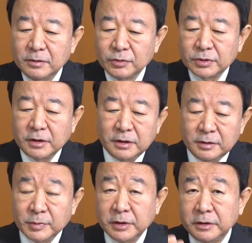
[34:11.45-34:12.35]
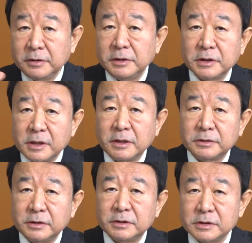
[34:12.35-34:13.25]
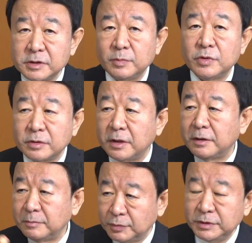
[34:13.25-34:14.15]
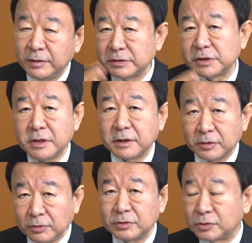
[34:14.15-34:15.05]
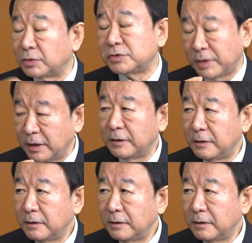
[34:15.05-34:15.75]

お互いまあエネルギーに関わってきた専門家分野は違うけど当時は